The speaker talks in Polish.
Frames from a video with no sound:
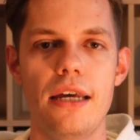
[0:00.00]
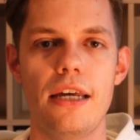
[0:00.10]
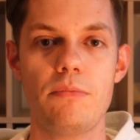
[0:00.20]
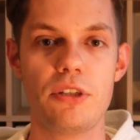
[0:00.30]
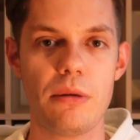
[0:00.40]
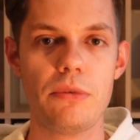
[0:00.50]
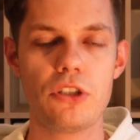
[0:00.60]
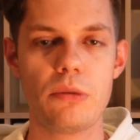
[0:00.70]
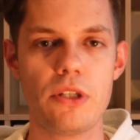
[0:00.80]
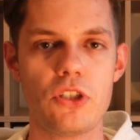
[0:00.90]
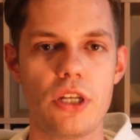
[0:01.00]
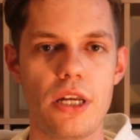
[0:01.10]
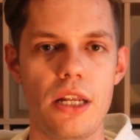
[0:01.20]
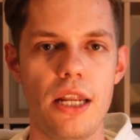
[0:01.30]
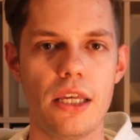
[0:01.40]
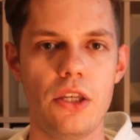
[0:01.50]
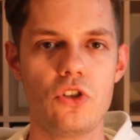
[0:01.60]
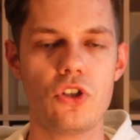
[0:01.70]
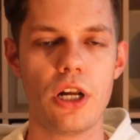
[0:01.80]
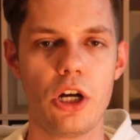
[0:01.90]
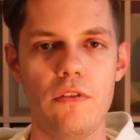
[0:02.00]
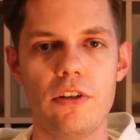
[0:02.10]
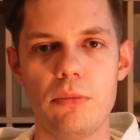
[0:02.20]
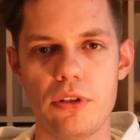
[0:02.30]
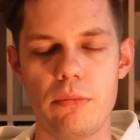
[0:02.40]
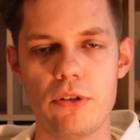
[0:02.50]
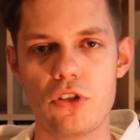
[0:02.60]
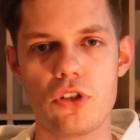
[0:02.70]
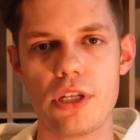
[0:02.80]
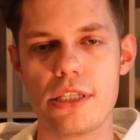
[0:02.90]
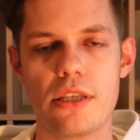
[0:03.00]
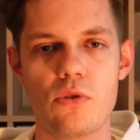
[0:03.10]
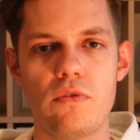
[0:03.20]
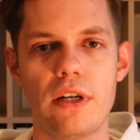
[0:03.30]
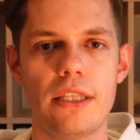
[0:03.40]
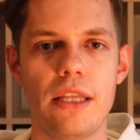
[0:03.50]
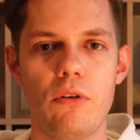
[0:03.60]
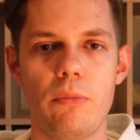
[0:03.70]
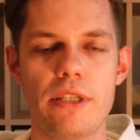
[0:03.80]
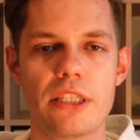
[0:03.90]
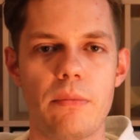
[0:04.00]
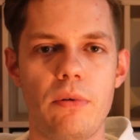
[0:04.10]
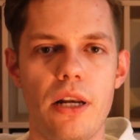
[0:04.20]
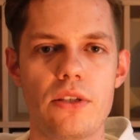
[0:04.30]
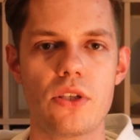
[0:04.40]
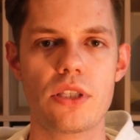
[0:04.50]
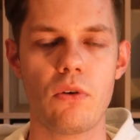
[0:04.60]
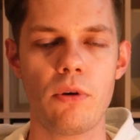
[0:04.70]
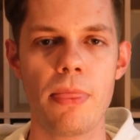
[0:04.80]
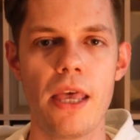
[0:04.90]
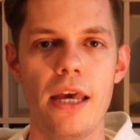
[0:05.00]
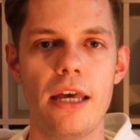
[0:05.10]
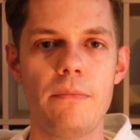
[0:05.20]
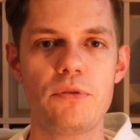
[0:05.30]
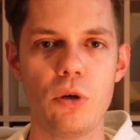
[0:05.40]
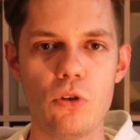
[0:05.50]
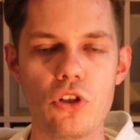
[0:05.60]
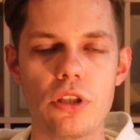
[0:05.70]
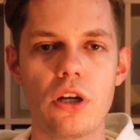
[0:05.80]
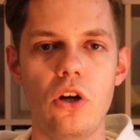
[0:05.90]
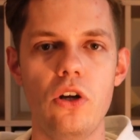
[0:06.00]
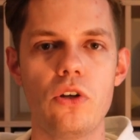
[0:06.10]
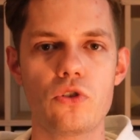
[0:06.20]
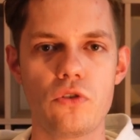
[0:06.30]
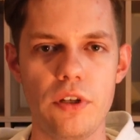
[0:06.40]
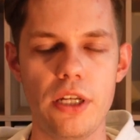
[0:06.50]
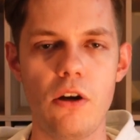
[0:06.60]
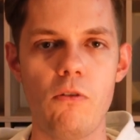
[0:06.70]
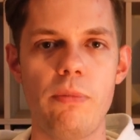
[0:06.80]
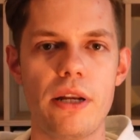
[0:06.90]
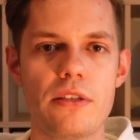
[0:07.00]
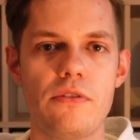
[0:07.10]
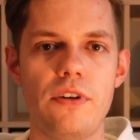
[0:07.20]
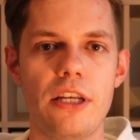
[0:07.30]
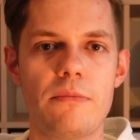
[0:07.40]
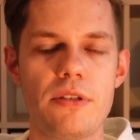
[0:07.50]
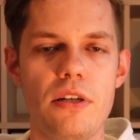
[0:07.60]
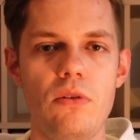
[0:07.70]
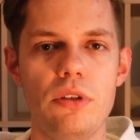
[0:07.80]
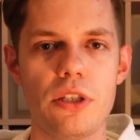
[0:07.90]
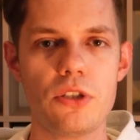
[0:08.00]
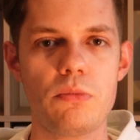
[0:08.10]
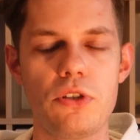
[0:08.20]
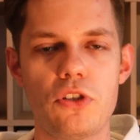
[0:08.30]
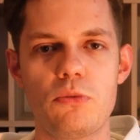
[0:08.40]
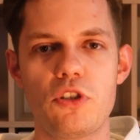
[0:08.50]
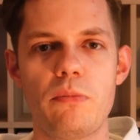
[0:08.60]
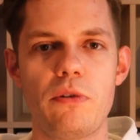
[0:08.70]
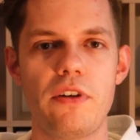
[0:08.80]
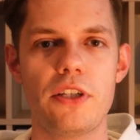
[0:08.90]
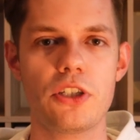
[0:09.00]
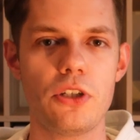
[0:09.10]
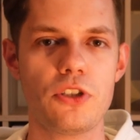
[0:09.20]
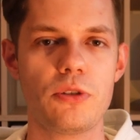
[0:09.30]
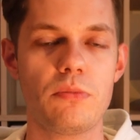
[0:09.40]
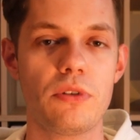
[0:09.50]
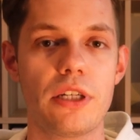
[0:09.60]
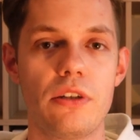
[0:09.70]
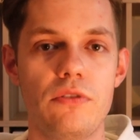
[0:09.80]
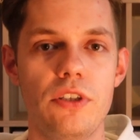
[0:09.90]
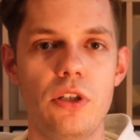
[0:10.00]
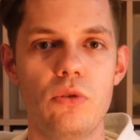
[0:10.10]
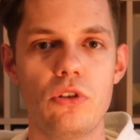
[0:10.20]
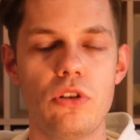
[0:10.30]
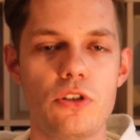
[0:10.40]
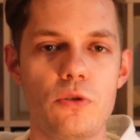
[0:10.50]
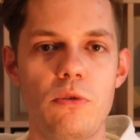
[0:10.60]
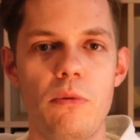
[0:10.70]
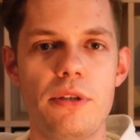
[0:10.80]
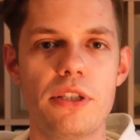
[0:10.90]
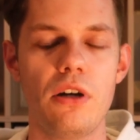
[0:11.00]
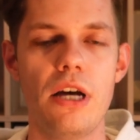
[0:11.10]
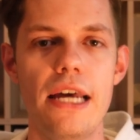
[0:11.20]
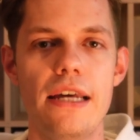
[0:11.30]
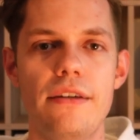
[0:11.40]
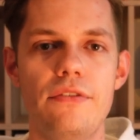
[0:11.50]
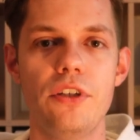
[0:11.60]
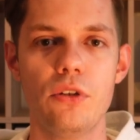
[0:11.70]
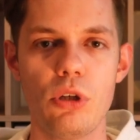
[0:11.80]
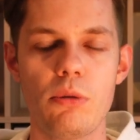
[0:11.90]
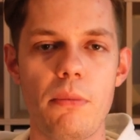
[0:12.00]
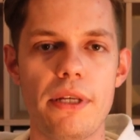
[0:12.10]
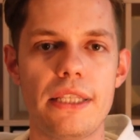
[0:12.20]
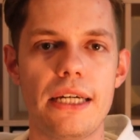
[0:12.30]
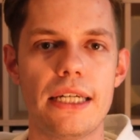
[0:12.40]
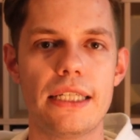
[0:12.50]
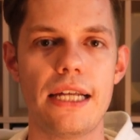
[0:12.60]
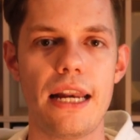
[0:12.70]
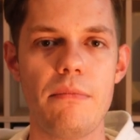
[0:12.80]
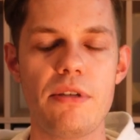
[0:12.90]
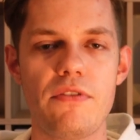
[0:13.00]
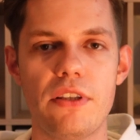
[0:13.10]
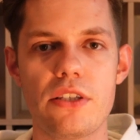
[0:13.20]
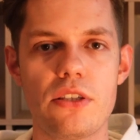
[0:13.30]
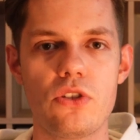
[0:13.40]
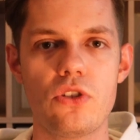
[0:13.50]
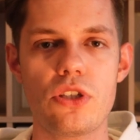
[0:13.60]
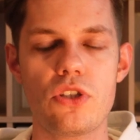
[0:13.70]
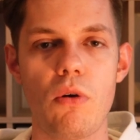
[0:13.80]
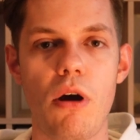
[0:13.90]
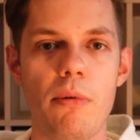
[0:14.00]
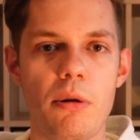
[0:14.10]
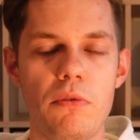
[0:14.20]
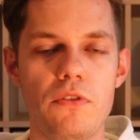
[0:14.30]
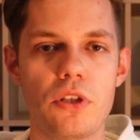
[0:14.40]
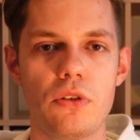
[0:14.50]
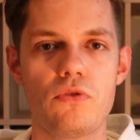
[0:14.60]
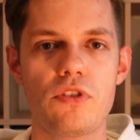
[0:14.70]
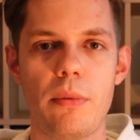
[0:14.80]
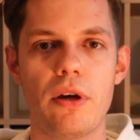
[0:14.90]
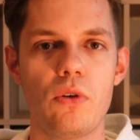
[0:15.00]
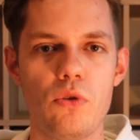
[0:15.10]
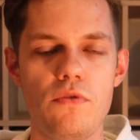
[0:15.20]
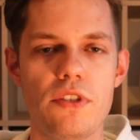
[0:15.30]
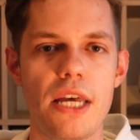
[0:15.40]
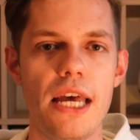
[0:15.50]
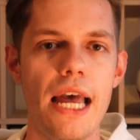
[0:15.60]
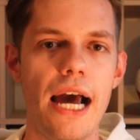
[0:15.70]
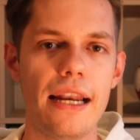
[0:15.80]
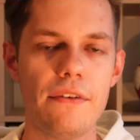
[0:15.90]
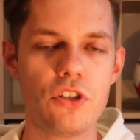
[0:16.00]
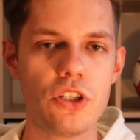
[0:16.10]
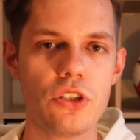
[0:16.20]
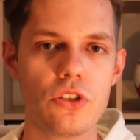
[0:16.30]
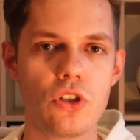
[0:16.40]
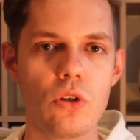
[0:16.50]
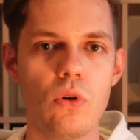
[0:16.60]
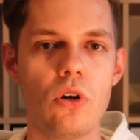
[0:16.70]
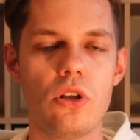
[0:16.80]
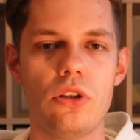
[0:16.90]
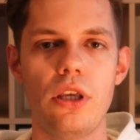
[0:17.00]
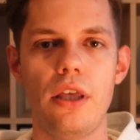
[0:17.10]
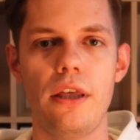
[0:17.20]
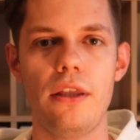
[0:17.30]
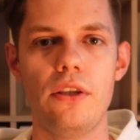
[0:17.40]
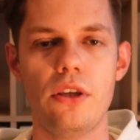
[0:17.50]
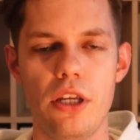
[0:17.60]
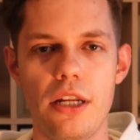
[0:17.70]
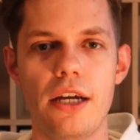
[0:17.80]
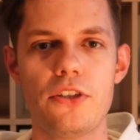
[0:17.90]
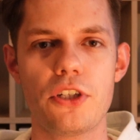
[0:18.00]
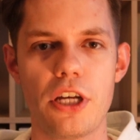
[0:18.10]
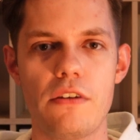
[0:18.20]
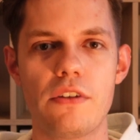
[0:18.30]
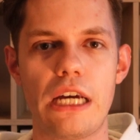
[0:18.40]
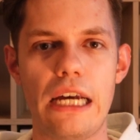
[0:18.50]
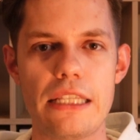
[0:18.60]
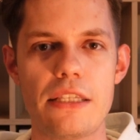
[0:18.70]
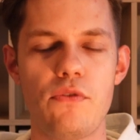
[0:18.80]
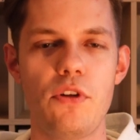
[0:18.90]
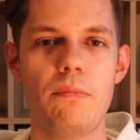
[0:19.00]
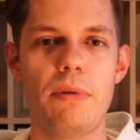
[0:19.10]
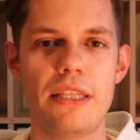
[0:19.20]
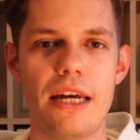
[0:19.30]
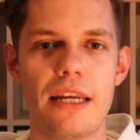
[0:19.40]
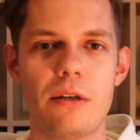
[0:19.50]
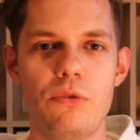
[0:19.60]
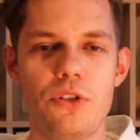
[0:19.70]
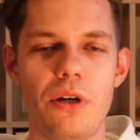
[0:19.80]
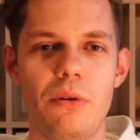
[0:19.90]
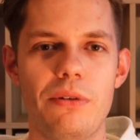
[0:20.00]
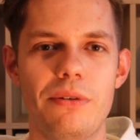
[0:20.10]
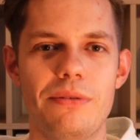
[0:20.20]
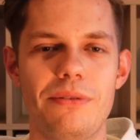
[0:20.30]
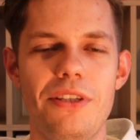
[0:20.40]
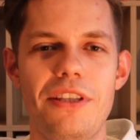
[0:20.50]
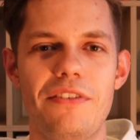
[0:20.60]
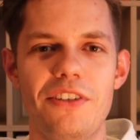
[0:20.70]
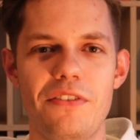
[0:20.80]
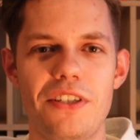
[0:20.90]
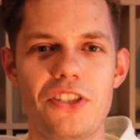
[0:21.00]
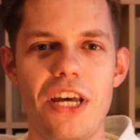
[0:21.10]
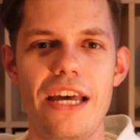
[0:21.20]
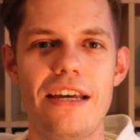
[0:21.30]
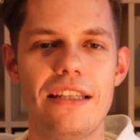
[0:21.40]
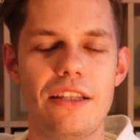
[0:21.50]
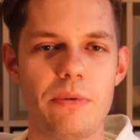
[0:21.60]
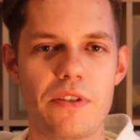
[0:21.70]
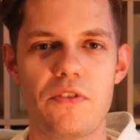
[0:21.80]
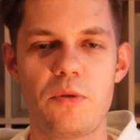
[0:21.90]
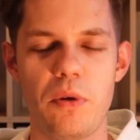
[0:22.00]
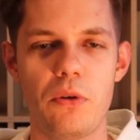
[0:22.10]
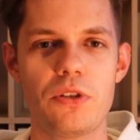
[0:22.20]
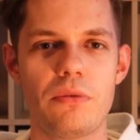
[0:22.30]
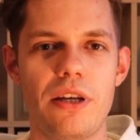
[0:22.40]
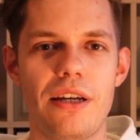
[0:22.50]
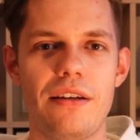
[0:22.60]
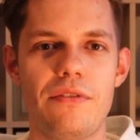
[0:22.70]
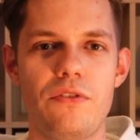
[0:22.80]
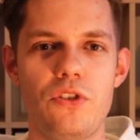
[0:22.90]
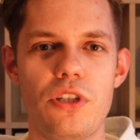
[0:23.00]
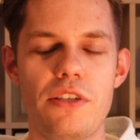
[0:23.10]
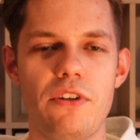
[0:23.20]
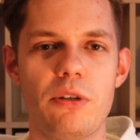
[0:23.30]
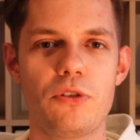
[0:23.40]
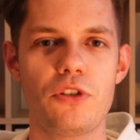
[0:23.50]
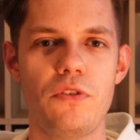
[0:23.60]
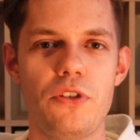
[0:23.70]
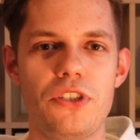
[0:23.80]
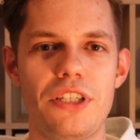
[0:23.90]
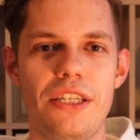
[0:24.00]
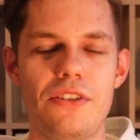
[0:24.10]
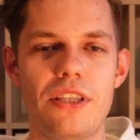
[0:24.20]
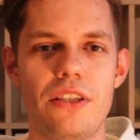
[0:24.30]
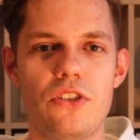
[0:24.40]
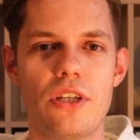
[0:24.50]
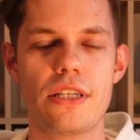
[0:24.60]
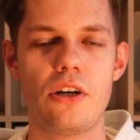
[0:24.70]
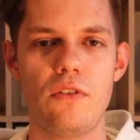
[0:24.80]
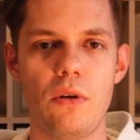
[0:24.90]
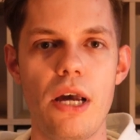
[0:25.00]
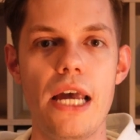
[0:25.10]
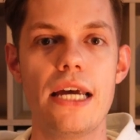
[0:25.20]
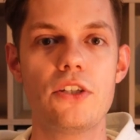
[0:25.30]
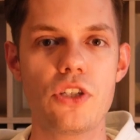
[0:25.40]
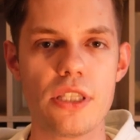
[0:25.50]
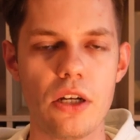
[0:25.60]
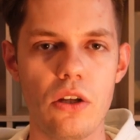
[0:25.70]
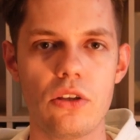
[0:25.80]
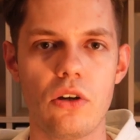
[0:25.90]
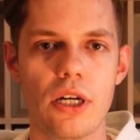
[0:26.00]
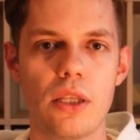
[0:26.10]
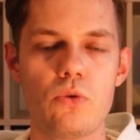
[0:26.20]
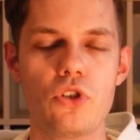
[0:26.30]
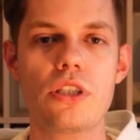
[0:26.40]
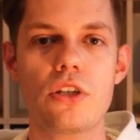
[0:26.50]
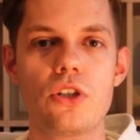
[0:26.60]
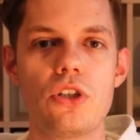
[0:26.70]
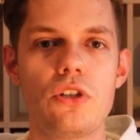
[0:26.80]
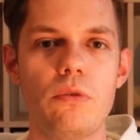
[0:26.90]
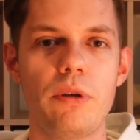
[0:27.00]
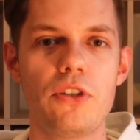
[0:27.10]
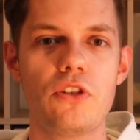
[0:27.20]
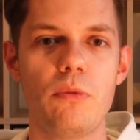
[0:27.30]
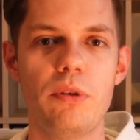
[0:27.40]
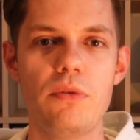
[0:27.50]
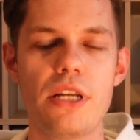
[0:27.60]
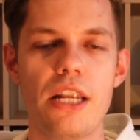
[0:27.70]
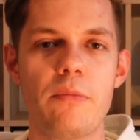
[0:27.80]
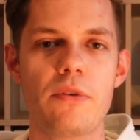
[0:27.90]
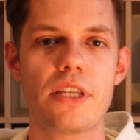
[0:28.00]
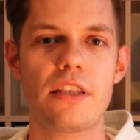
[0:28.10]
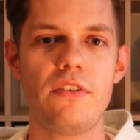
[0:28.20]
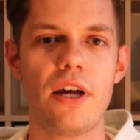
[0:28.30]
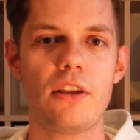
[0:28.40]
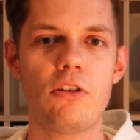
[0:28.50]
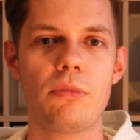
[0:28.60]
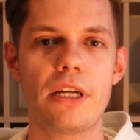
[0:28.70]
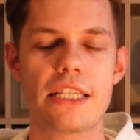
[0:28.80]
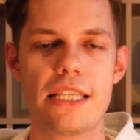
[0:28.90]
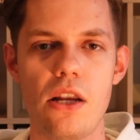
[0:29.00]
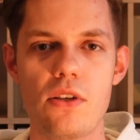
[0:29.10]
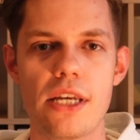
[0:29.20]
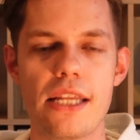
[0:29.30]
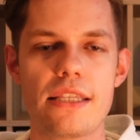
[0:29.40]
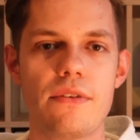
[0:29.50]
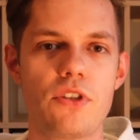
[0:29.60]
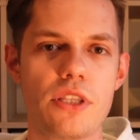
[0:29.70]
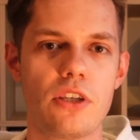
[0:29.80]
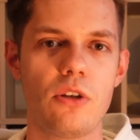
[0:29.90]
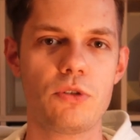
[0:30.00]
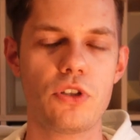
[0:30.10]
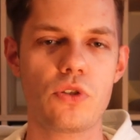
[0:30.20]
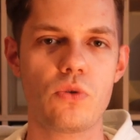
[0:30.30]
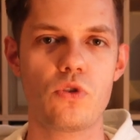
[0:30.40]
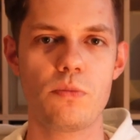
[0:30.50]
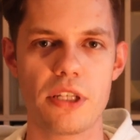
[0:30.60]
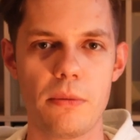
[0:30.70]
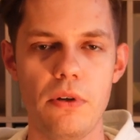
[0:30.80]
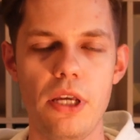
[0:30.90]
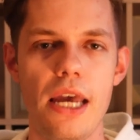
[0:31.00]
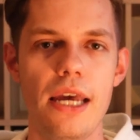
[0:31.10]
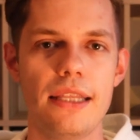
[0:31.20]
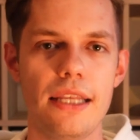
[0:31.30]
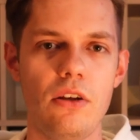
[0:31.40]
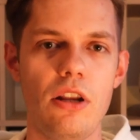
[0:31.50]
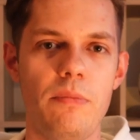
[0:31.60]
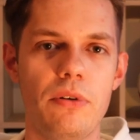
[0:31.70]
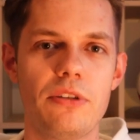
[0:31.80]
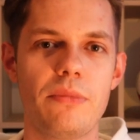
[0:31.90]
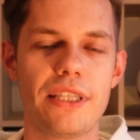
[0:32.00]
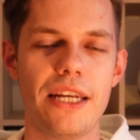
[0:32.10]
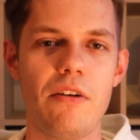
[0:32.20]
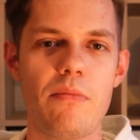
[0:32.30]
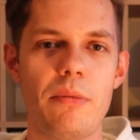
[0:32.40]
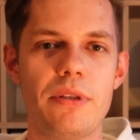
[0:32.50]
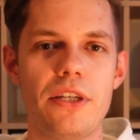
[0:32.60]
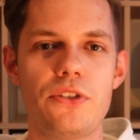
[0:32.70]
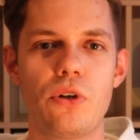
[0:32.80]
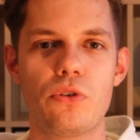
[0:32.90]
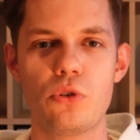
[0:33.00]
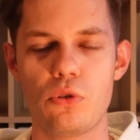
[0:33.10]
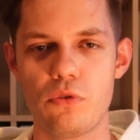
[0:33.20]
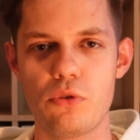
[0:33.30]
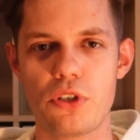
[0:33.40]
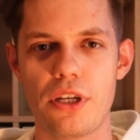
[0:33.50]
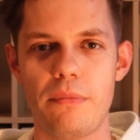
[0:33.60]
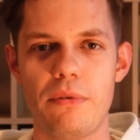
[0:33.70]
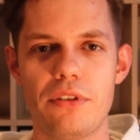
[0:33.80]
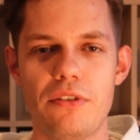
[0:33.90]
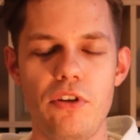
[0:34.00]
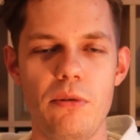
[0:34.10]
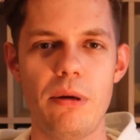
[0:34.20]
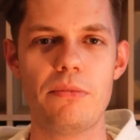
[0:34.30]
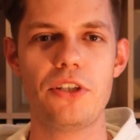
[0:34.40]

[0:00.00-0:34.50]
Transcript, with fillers: E, przed jeszcze mecze Legii czy Rakowa, no bo te mecze rzecz jasna z uwagi na europejskie puchary zostały e, przełożone. Kolejosz wygrał w bardzo fajnym stylu i też myślę, że możemy pochwalić gości mimo tego wyniku, no to też było blisko w niektórych momentach na remis. Fantastyczny strzał Abramowicza to już w samej końcówce, ale wcześniej też kilkukrotnie kilka ciekawych akcji. Filip Bednarek musiał interweniować, natomiast wspiął się na wyżyny swoich możliwości Polski i ostatecznie zachował czyste konto. Kanał 365 dni o piłce, Lech Poznań 2, Radomiak 0. Zachęcam wszystkich do przycisku subskrybuj na dole pod materiałem. Pamiętajcie o kciuku w górze pod filmem.